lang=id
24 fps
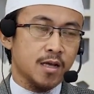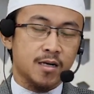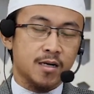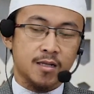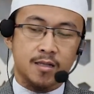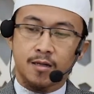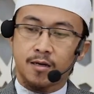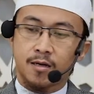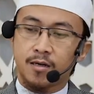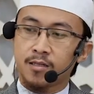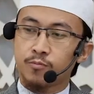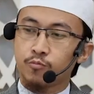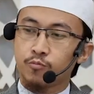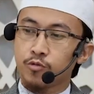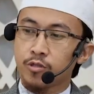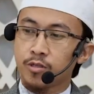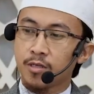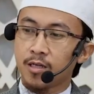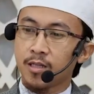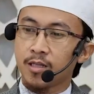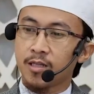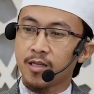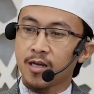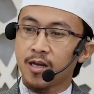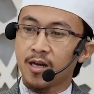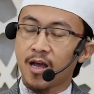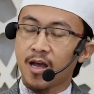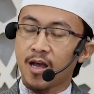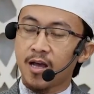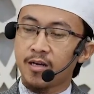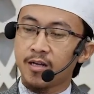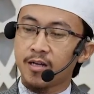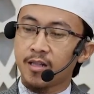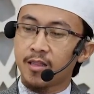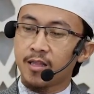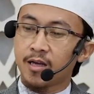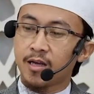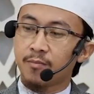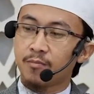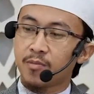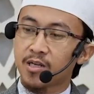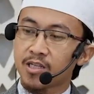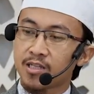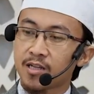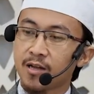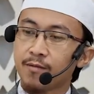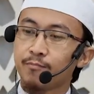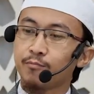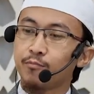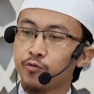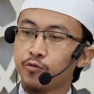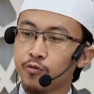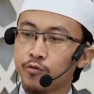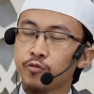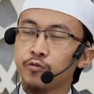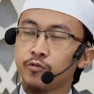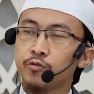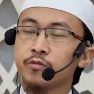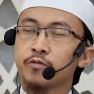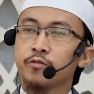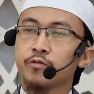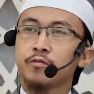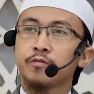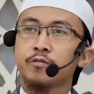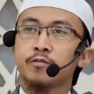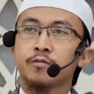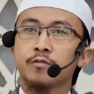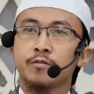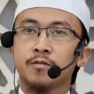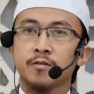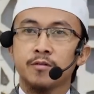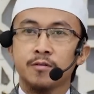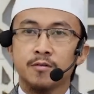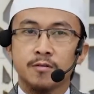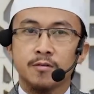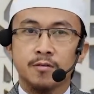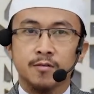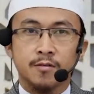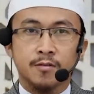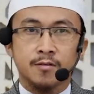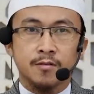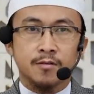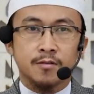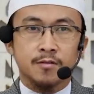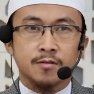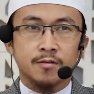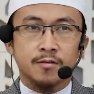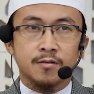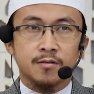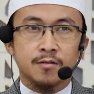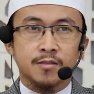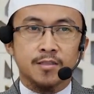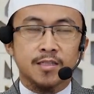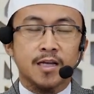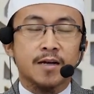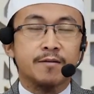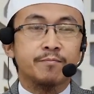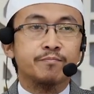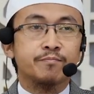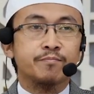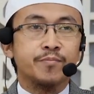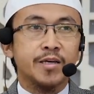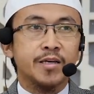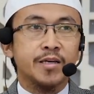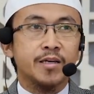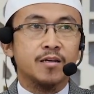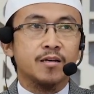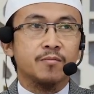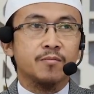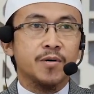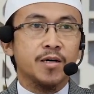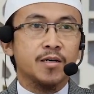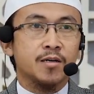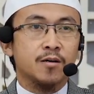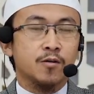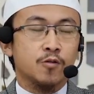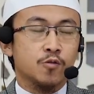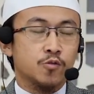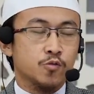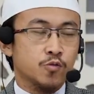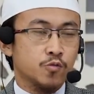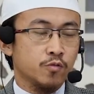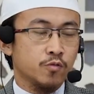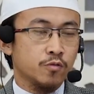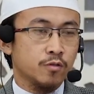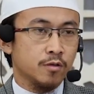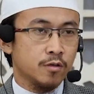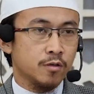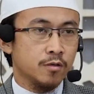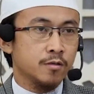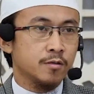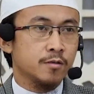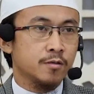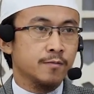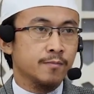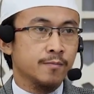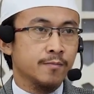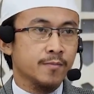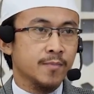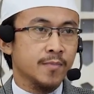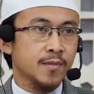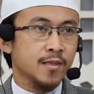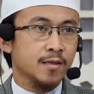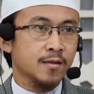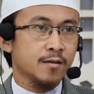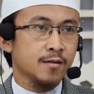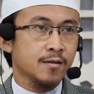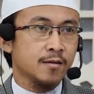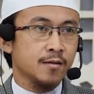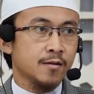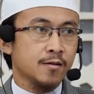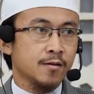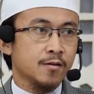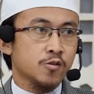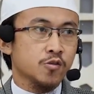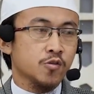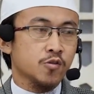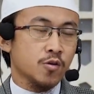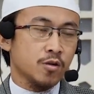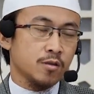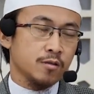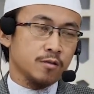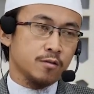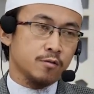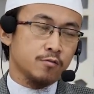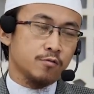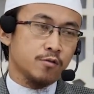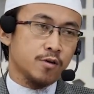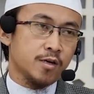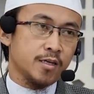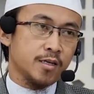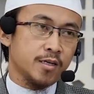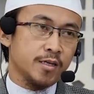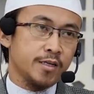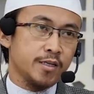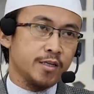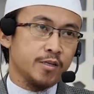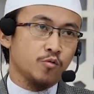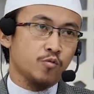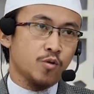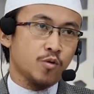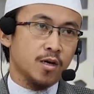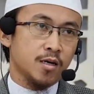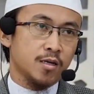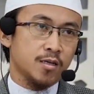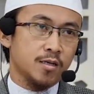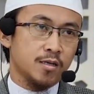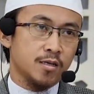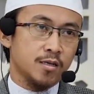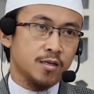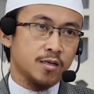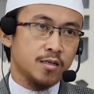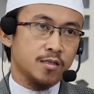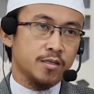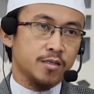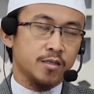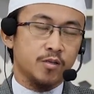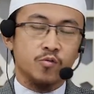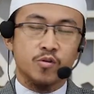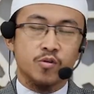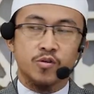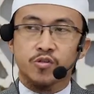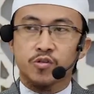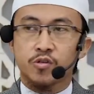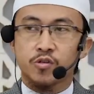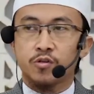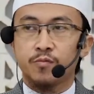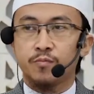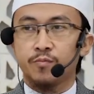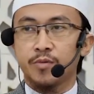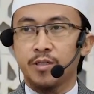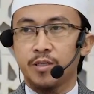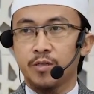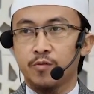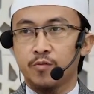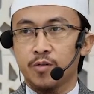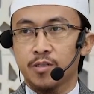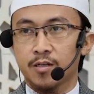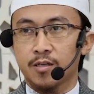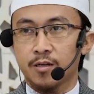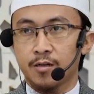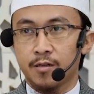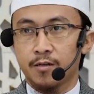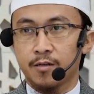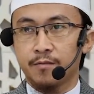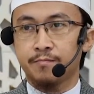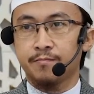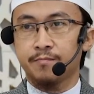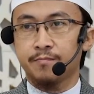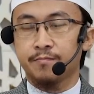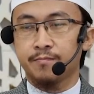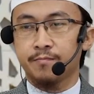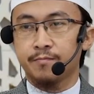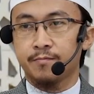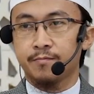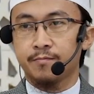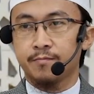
Hadis-hadis musnad ialah hadis yang bersambung sampai kepada Rasulullah Shallallahu alaihi wa ala alihi wa wasallam.